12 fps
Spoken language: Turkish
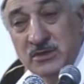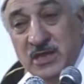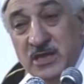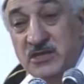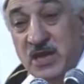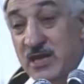
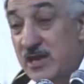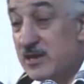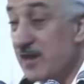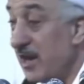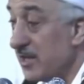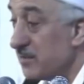Geceyi
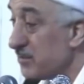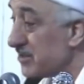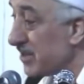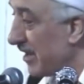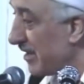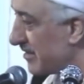ihya etmiş
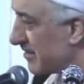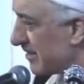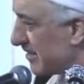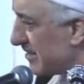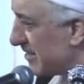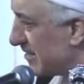
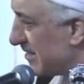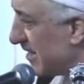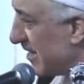sayılırsınız.